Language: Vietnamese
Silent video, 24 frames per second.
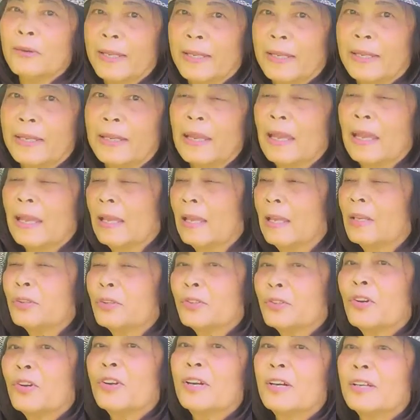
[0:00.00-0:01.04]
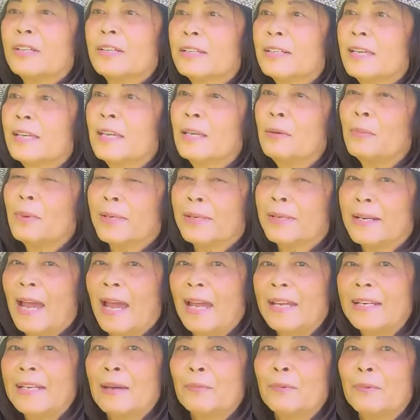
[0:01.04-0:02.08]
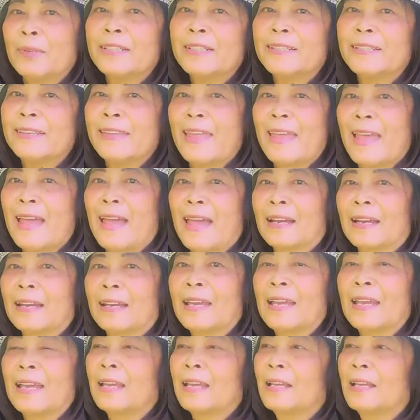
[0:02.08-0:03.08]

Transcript: quý vị cho nên khi mà trái nằm ở trên vàng